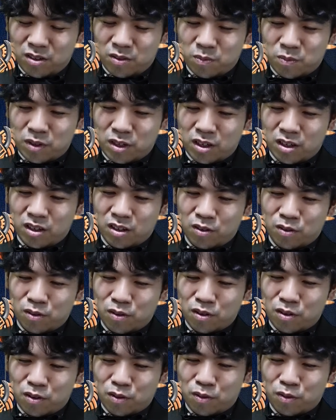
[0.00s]
ま
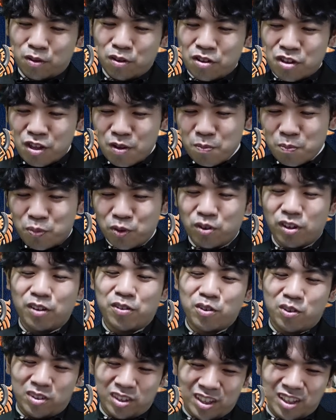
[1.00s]
あシンプルな
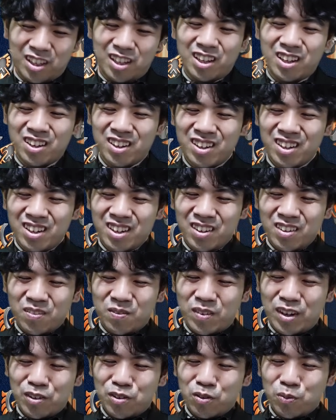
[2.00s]
強さだね。
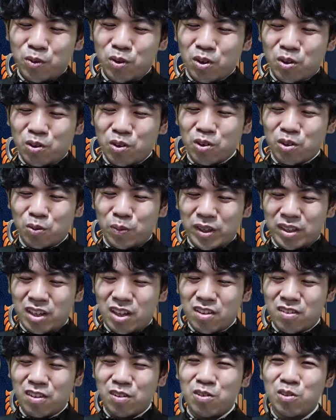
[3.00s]
まあ、あともう1個言うと、まあ
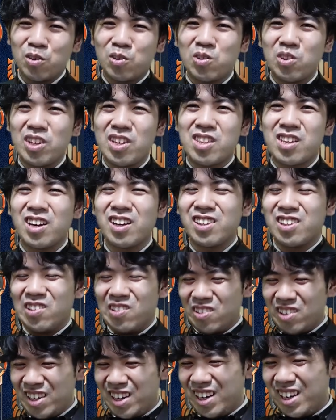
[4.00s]
伝説のクリーチャーっていう
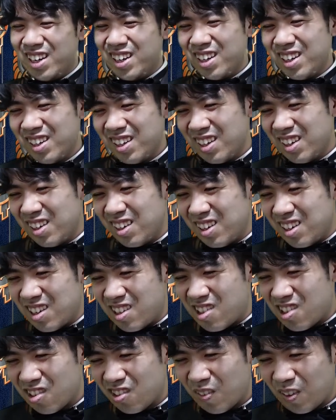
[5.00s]
ので、
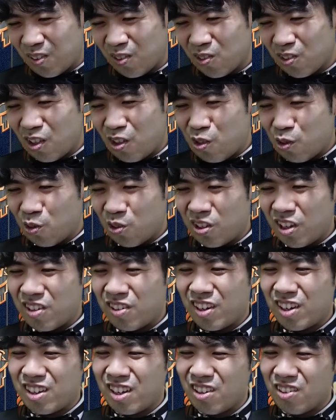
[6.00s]
一応まあそこで調整
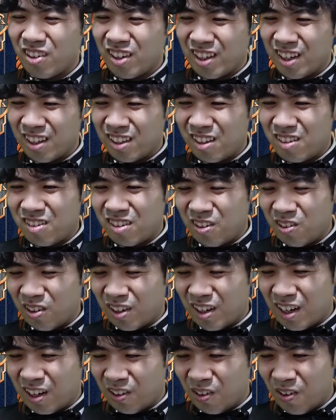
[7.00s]
されてるのかな。で、次の
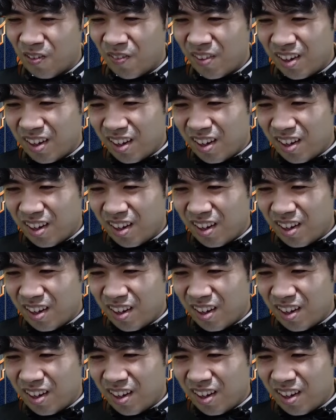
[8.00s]
カード。